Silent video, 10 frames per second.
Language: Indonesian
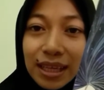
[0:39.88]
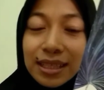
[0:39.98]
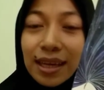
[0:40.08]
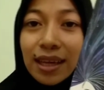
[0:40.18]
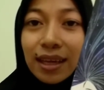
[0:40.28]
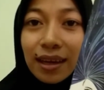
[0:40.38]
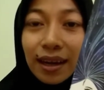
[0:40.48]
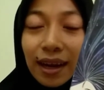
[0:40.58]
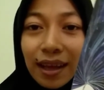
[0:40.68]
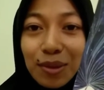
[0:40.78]
Jadi,
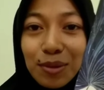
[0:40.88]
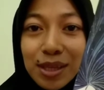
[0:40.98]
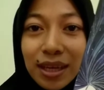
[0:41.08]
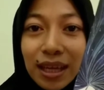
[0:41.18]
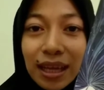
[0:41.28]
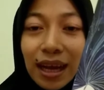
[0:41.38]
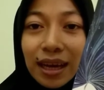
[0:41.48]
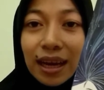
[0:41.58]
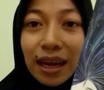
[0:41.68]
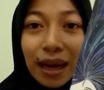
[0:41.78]
Re itu sendiri
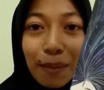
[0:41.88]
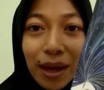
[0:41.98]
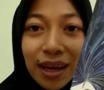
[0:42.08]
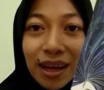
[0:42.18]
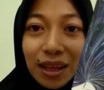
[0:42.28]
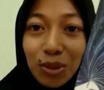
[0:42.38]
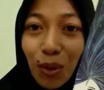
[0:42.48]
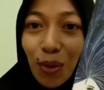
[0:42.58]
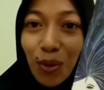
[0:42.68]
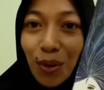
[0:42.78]
adalah nama dari
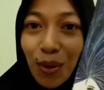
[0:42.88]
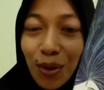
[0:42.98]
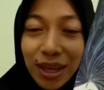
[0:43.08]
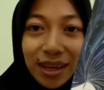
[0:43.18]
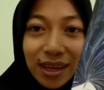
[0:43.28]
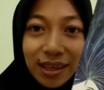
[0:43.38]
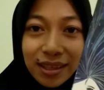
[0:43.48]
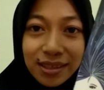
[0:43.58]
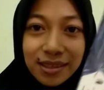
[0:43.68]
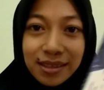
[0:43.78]
toko ini.
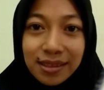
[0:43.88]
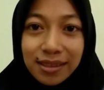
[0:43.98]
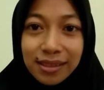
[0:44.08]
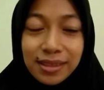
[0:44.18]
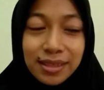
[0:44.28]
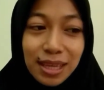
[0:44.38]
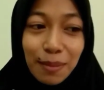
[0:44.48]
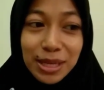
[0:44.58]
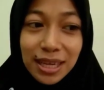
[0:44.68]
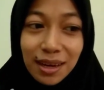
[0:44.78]
Saya
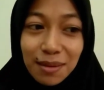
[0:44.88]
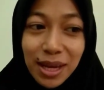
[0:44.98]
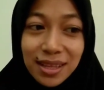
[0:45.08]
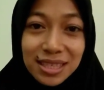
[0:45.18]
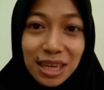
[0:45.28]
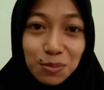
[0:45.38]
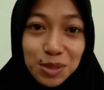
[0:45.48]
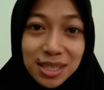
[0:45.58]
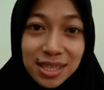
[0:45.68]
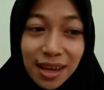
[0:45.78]
bacakan bagian
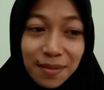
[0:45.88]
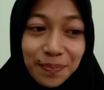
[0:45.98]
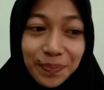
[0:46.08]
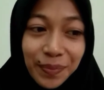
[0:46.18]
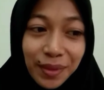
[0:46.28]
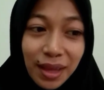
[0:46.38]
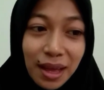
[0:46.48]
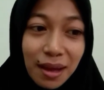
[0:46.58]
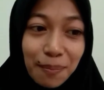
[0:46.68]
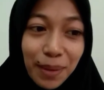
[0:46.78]
sinopsisnya.
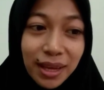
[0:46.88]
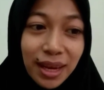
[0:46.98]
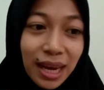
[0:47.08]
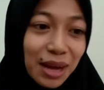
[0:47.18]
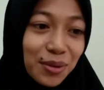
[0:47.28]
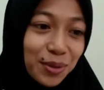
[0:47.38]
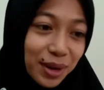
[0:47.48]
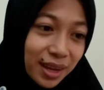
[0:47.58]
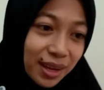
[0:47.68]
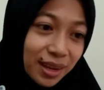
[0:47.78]
Panggil aku
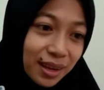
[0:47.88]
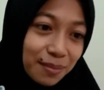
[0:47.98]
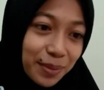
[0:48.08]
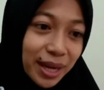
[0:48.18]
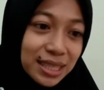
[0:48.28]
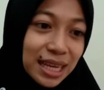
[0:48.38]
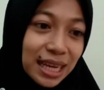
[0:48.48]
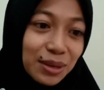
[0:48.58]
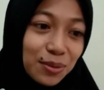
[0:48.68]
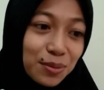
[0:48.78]
Re,
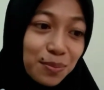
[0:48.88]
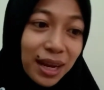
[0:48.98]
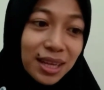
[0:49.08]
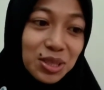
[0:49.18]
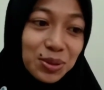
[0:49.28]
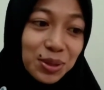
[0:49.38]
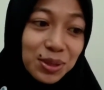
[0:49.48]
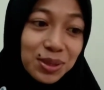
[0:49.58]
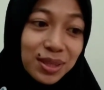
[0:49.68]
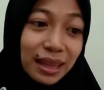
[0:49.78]
pekerjaanku pelacur,
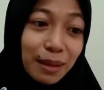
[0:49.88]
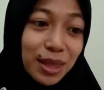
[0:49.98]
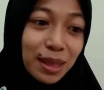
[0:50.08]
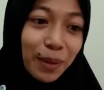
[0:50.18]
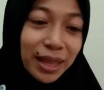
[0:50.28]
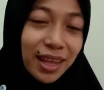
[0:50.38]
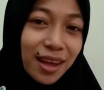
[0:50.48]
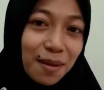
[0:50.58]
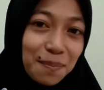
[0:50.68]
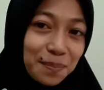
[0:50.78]
lebih
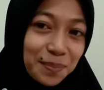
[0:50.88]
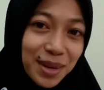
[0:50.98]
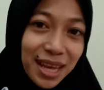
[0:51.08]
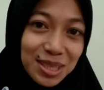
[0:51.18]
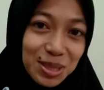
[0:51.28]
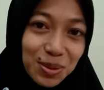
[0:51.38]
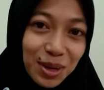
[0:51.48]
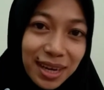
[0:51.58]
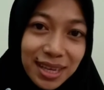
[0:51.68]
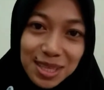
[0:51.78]
tepatnya pelacur
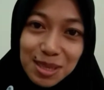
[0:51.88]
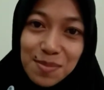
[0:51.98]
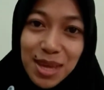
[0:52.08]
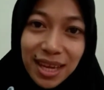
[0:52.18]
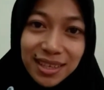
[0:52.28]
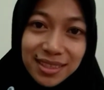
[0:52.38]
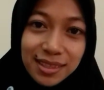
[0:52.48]
lesbian.